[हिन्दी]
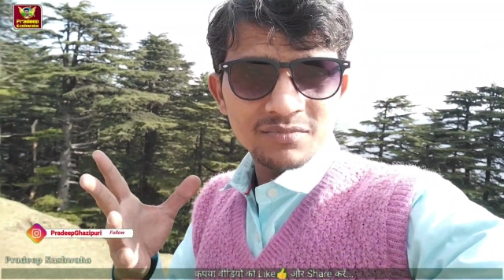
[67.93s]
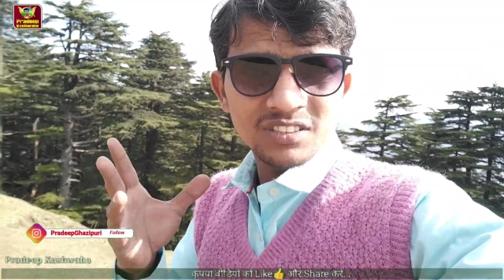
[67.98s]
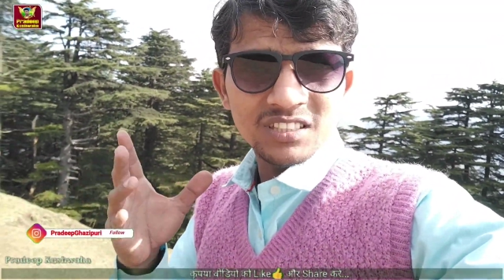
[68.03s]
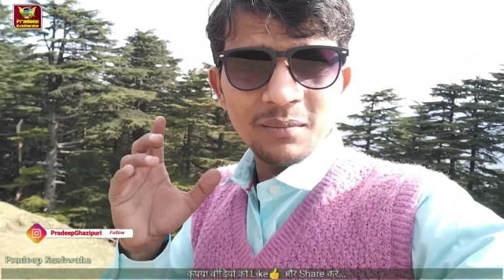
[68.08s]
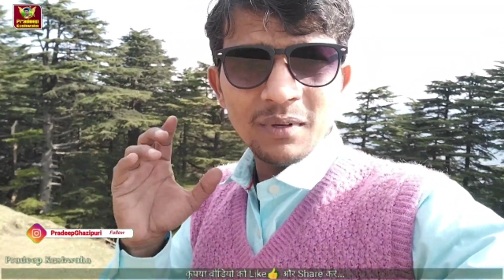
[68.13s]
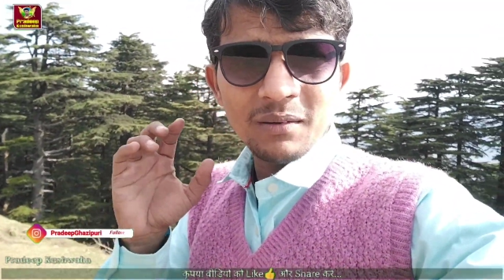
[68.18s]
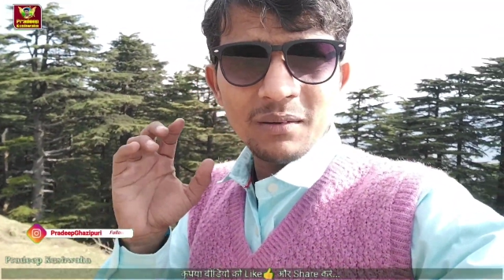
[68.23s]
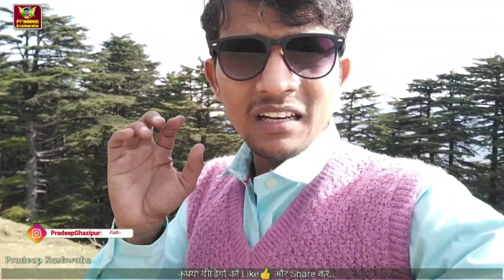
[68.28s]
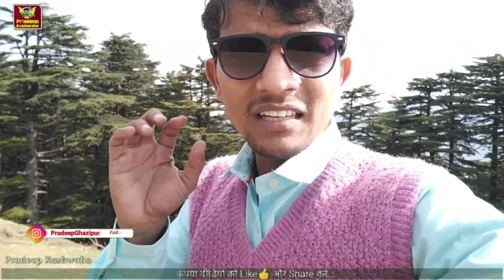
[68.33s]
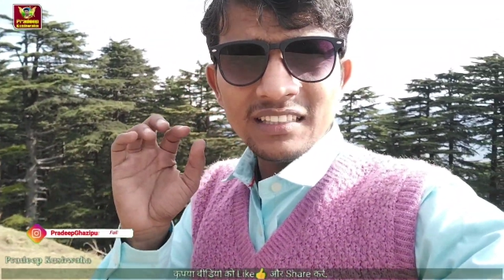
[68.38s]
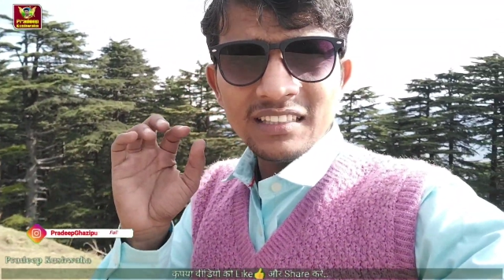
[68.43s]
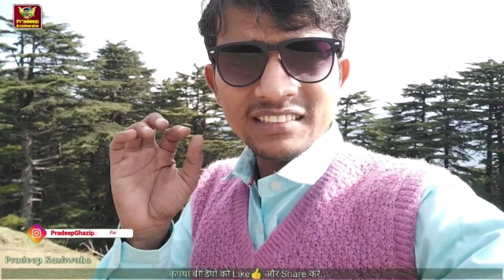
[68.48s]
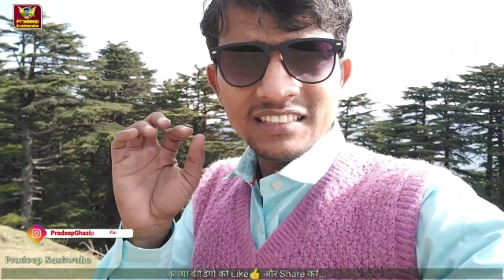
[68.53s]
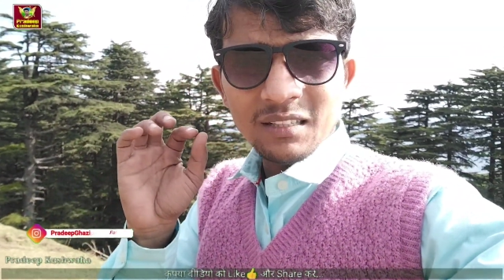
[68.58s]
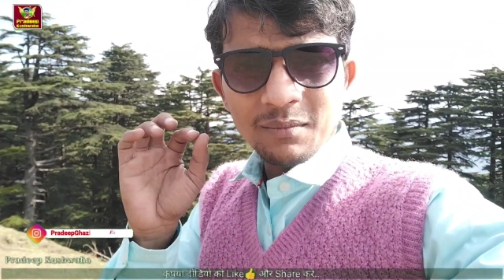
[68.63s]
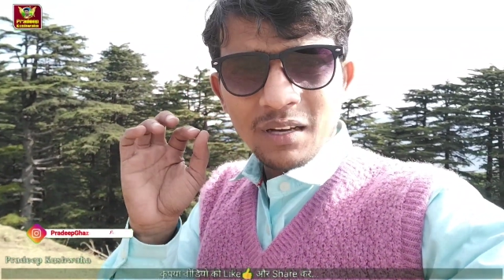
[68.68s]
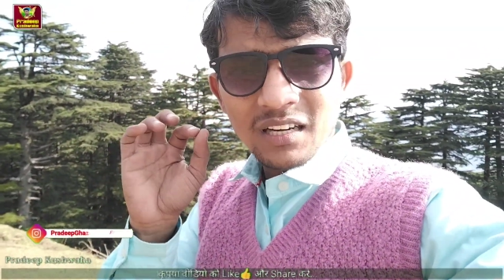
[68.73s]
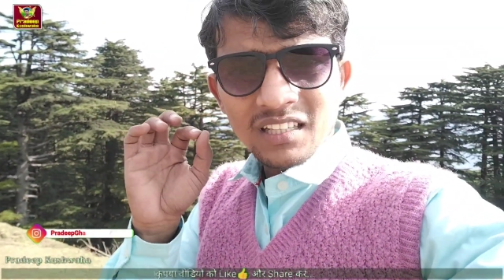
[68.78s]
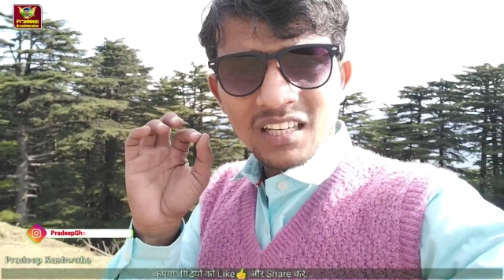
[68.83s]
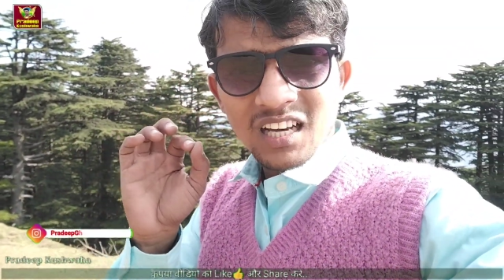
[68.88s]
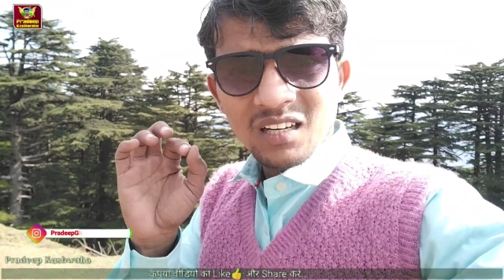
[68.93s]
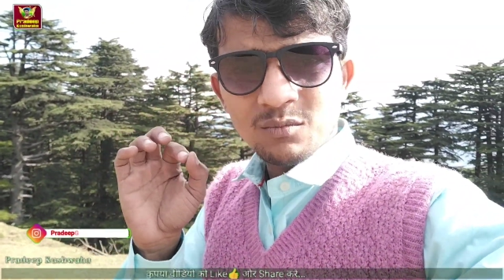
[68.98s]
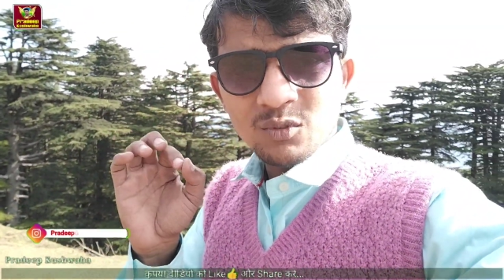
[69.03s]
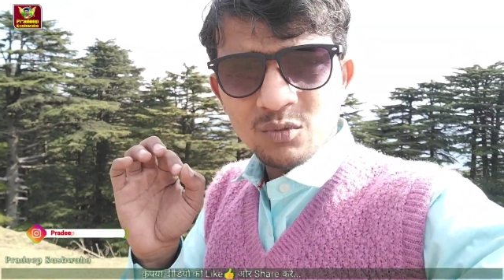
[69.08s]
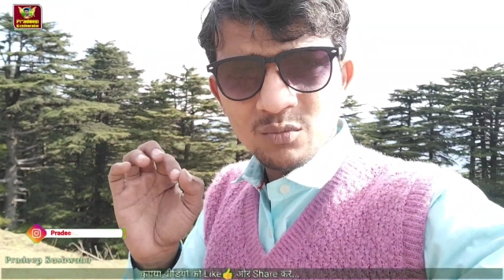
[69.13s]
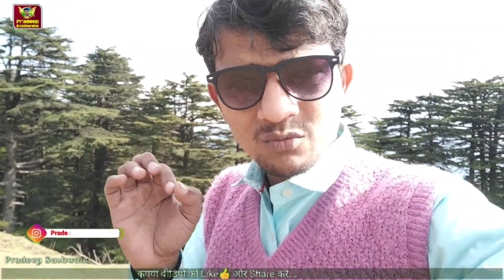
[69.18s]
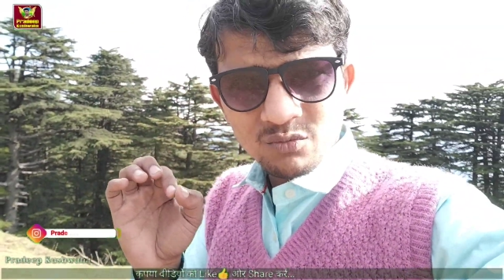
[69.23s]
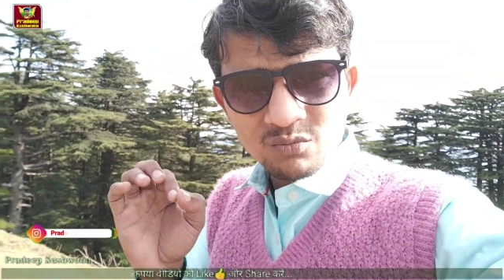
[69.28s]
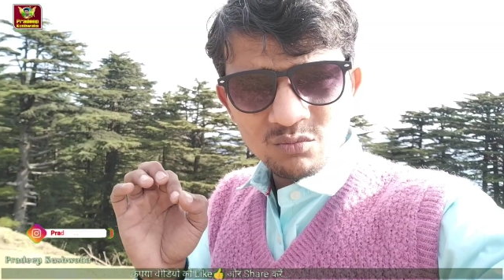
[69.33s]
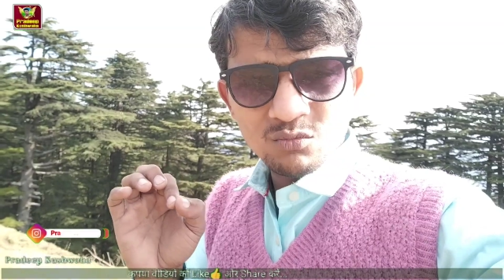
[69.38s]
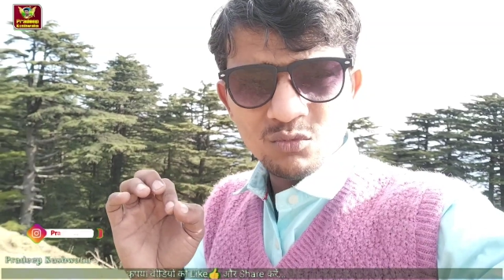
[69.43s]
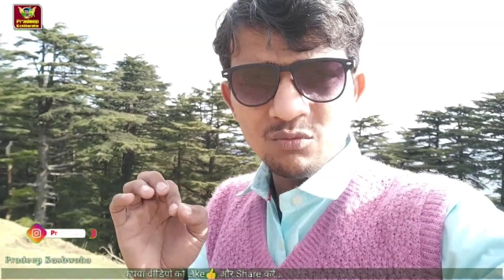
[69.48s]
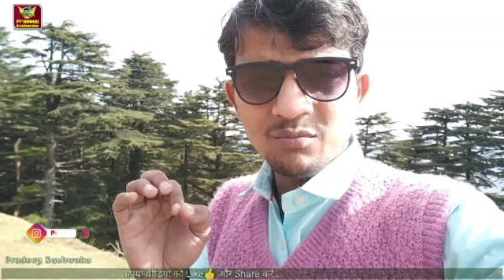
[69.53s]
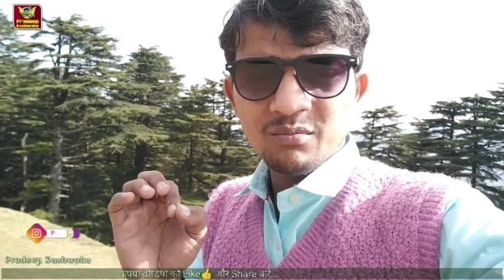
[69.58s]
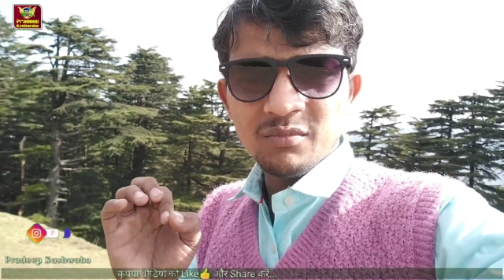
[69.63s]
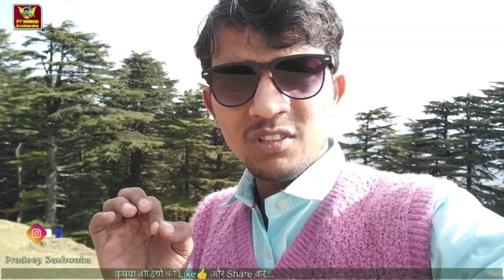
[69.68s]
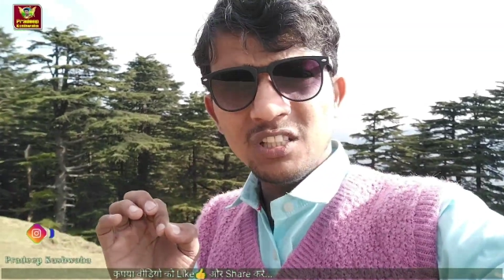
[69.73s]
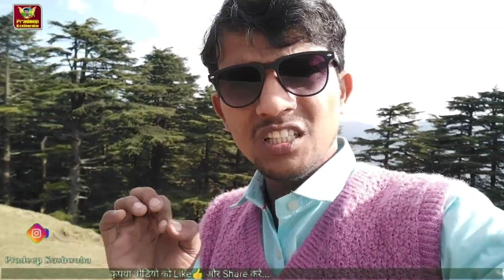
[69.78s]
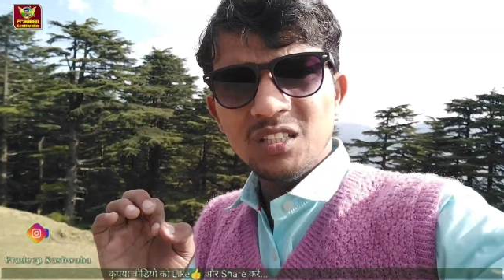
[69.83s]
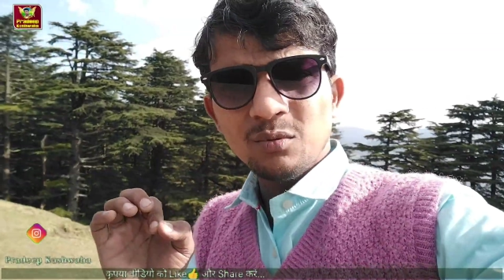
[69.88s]
सलमान सलमान खान
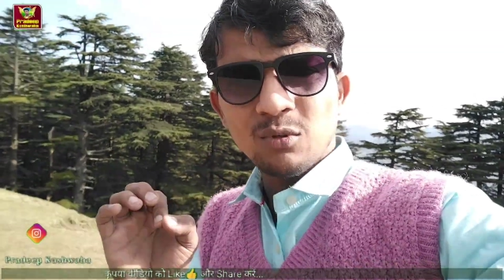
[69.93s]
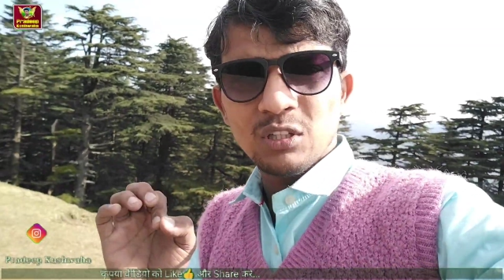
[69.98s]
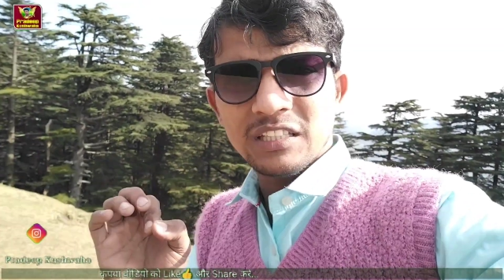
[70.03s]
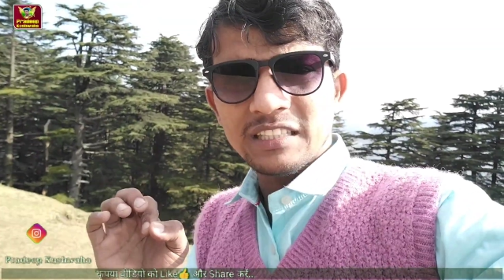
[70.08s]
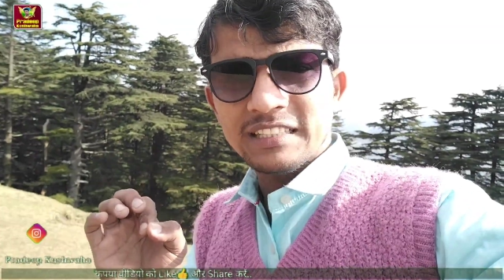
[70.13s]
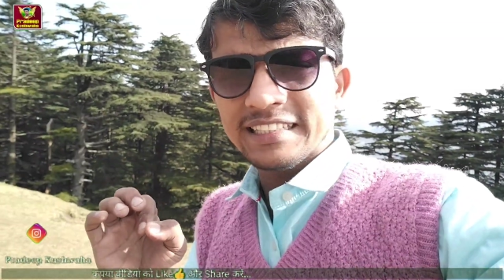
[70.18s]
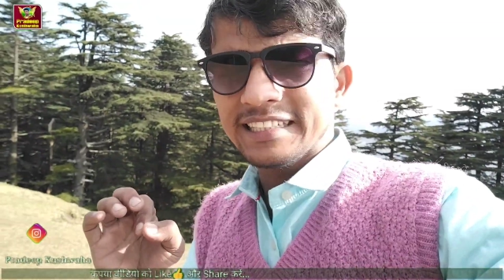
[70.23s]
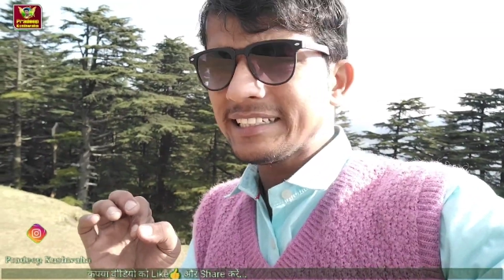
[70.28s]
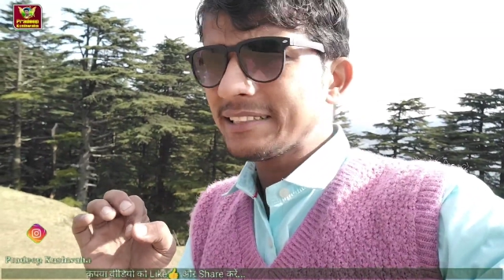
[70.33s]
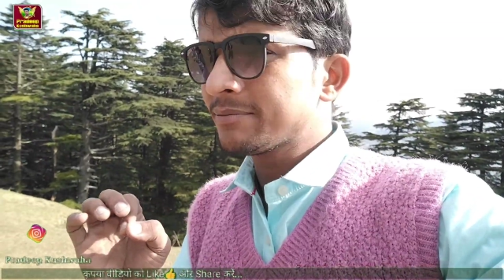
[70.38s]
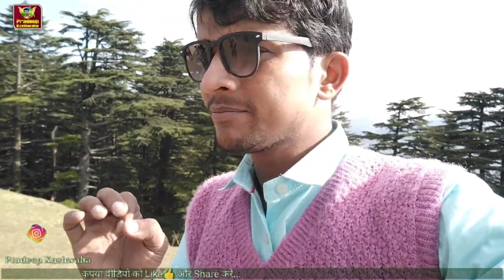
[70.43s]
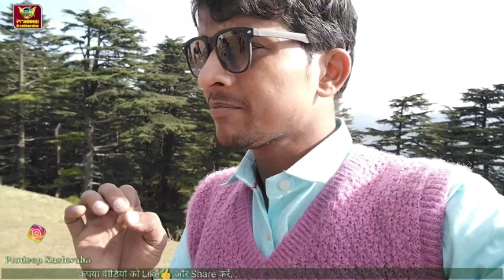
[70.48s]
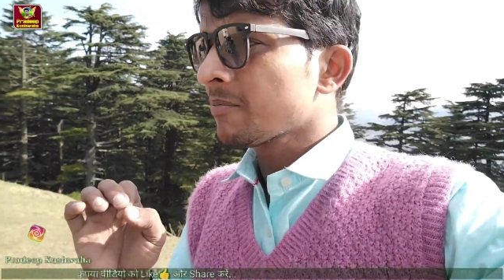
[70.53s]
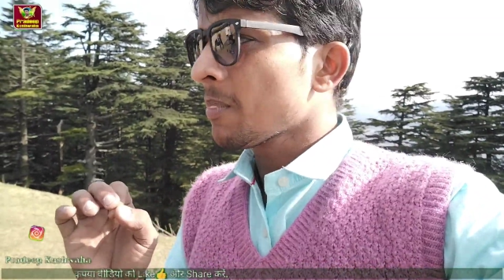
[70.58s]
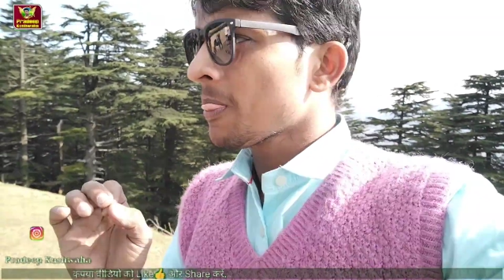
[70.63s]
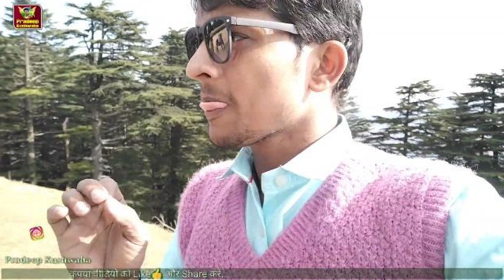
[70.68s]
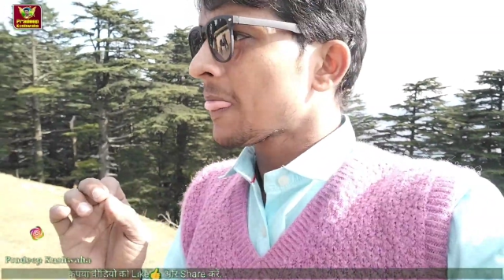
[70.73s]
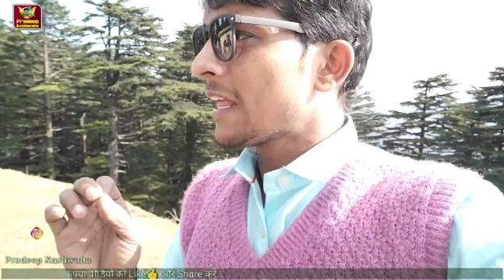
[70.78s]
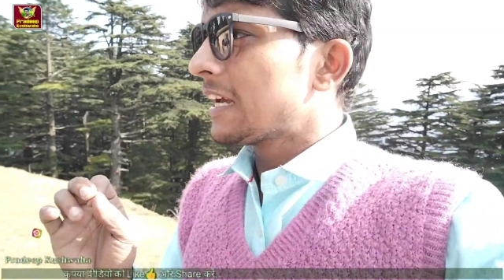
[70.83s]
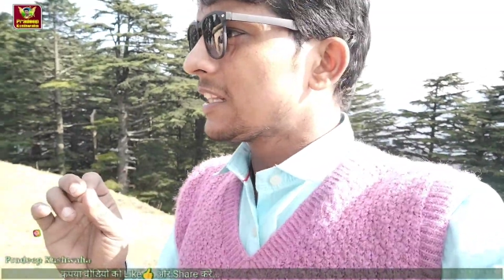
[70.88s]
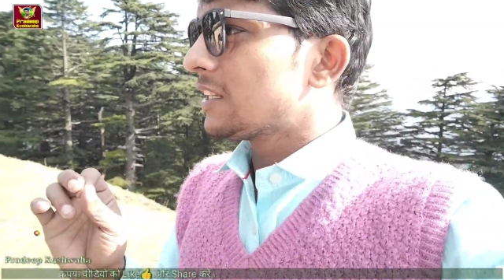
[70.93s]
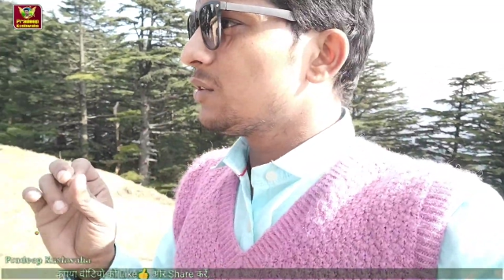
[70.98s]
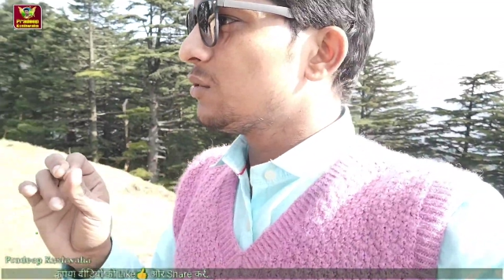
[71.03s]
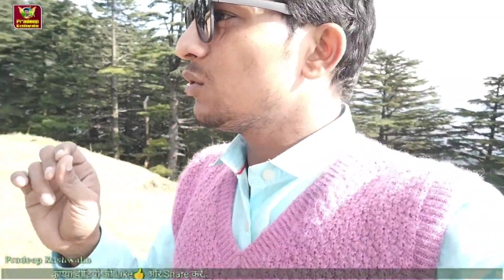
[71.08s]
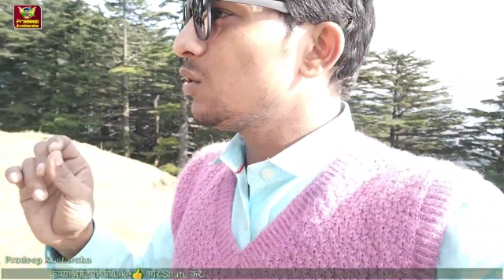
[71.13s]
मुन्नी बोलते थे तो